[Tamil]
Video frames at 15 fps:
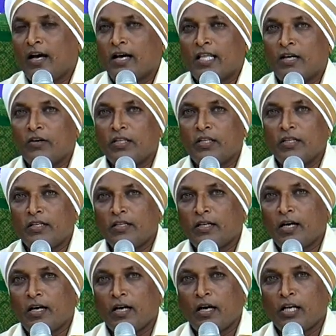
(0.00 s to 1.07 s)
அதாவது
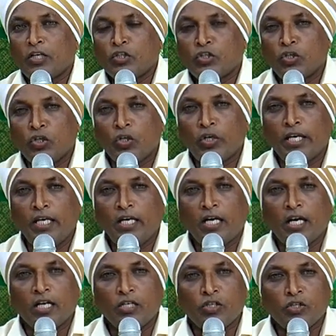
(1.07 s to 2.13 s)
கற்றோரை
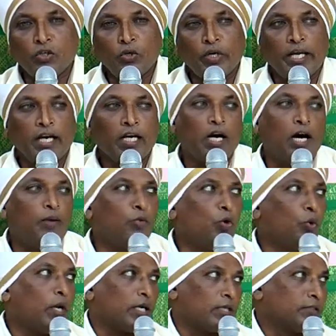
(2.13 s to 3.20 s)
கற்றோரே
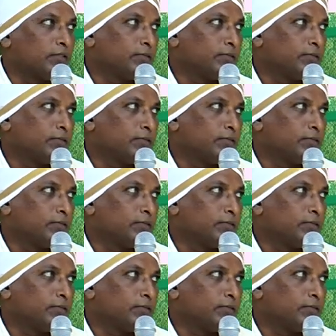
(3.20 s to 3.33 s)
காமுருவர்